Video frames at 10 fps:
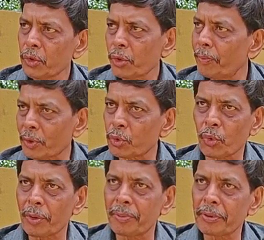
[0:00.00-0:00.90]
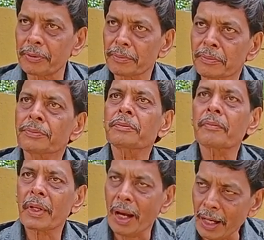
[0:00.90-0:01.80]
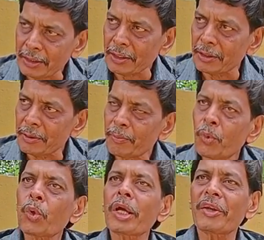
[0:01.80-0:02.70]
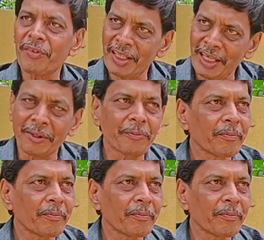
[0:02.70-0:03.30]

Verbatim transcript: இது ஒரு மருத்துவ குறிப்பு அடுத்தது முருங்கை விதை